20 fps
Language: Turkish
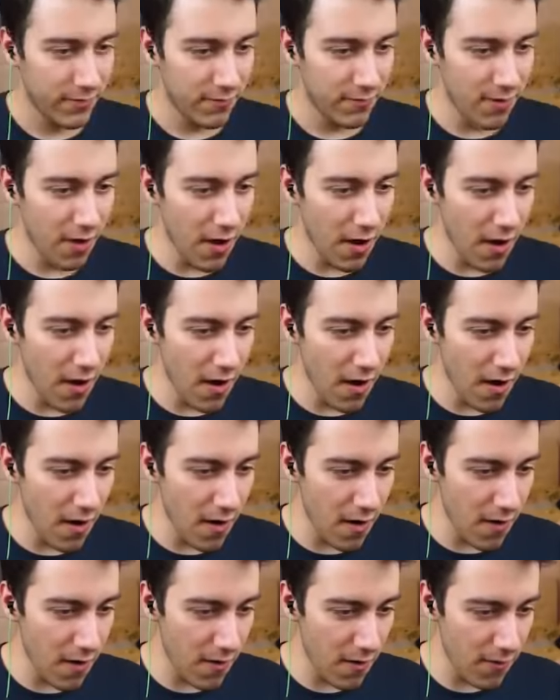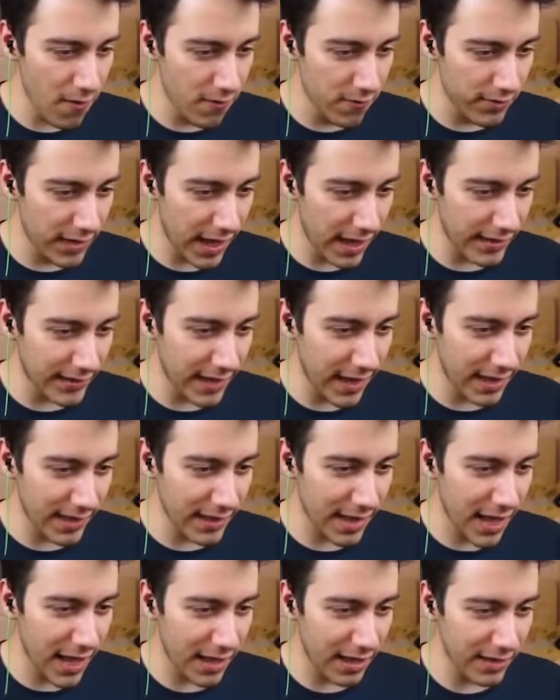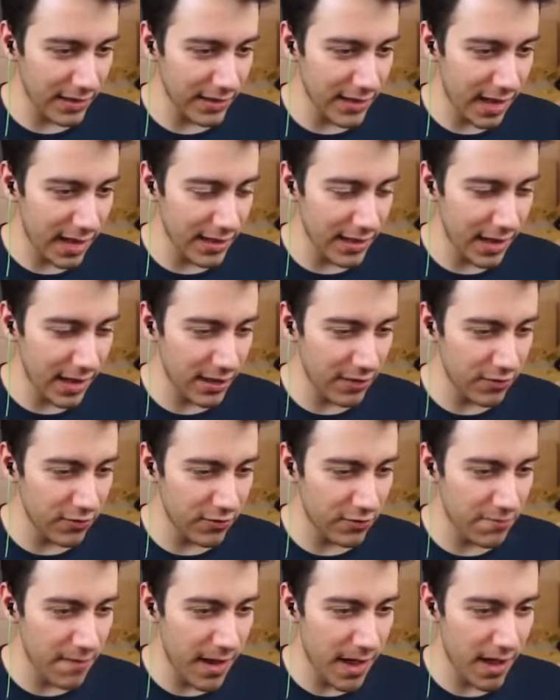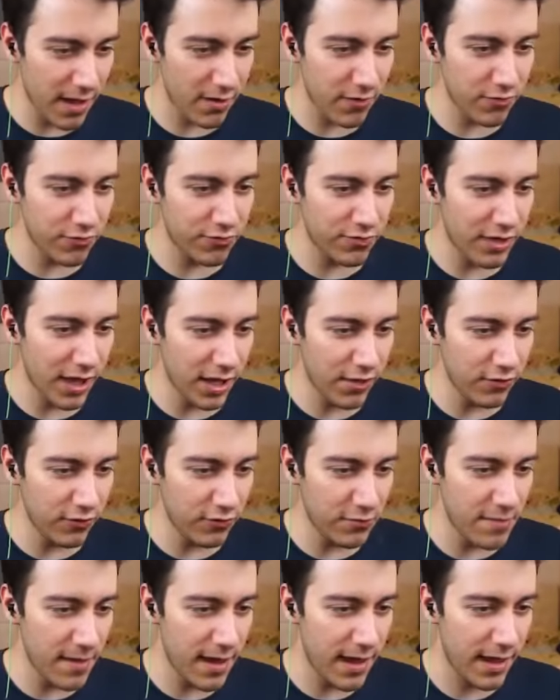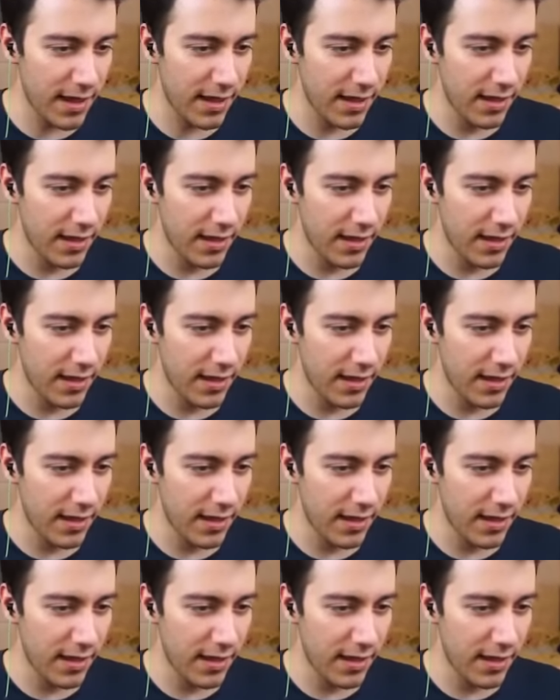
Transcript: Woo! Ters takla. Yandan düşme. Üstten düşme.